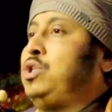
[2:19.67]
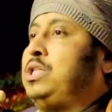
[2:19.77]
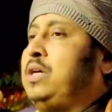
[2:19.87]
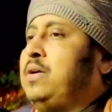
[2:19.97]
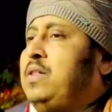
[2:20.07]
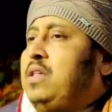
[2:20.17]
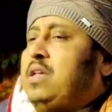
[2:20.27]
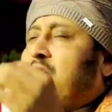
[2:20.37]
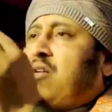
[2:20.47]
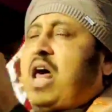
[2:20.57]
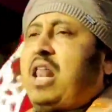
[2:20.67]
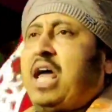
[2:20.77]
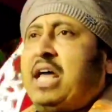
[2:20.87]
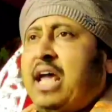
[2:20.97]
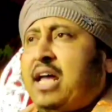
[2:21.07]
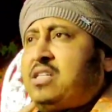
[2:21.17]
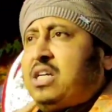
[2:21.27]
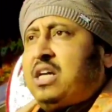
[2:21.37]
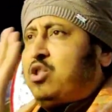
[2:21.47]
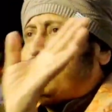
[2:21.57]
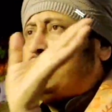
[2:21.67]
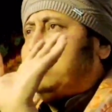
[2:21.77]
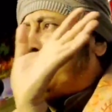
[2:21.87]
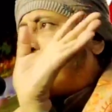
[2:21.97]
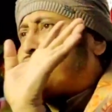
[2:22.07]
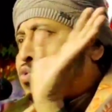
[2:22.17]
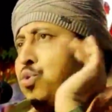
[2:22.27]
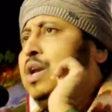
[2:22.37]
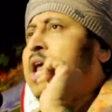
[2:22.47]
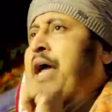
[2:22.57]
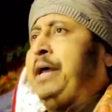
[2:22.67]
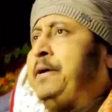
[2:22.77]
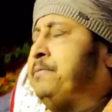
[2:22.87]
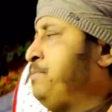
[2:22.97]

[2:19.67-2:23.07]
পড়ছে আল্লাহ এ জিকির তো জীবনে শুনি নাই